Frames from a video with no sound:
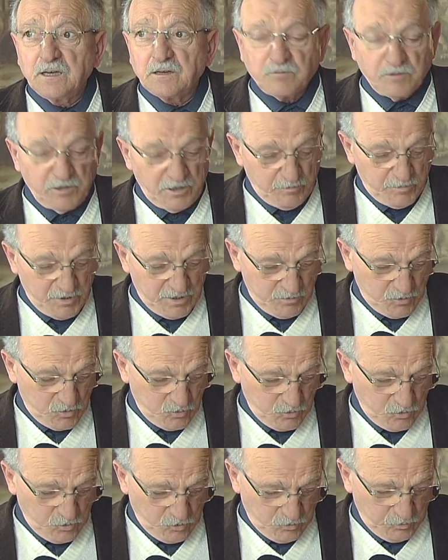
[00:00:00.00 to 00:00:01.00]
E qui
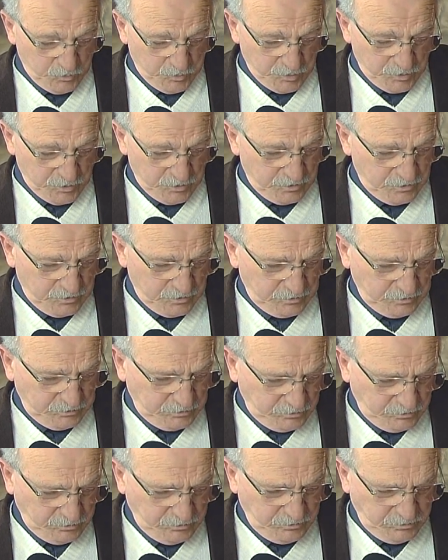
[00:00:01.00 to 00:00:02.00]
abbiamo un gruppo
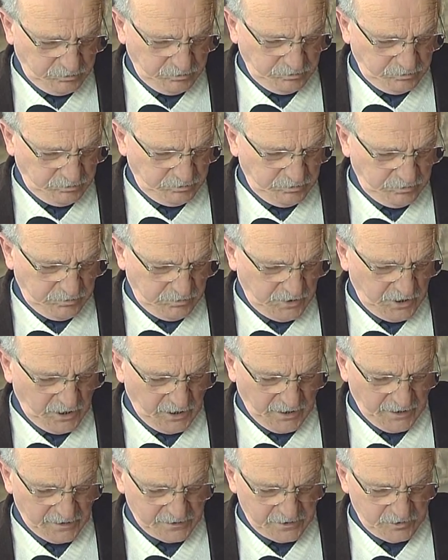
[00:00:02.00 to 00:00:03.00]
di
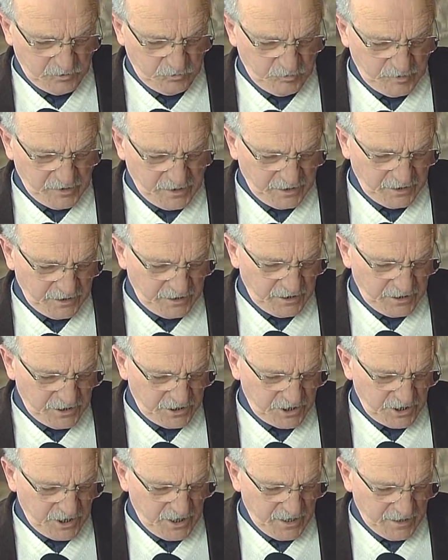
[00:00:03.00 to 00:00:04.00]
ragazzi
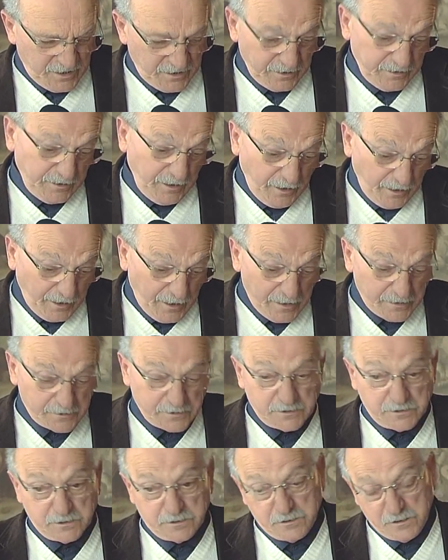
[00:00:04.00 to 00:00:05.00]
umbertidesi anche, di
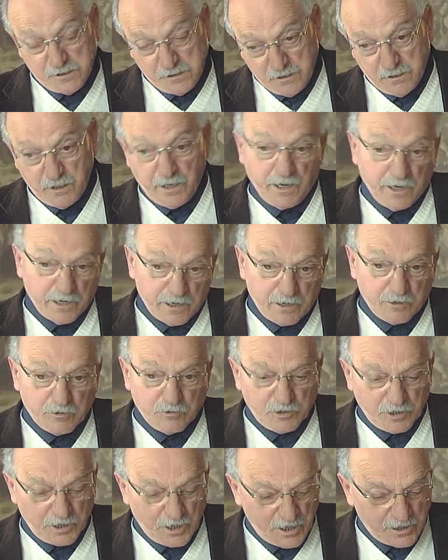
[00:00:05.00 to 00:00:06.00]
ragazzi,
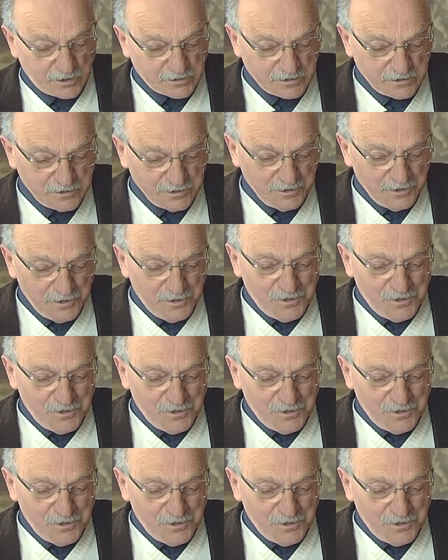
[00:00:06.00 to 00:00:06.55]
erano ragazzi.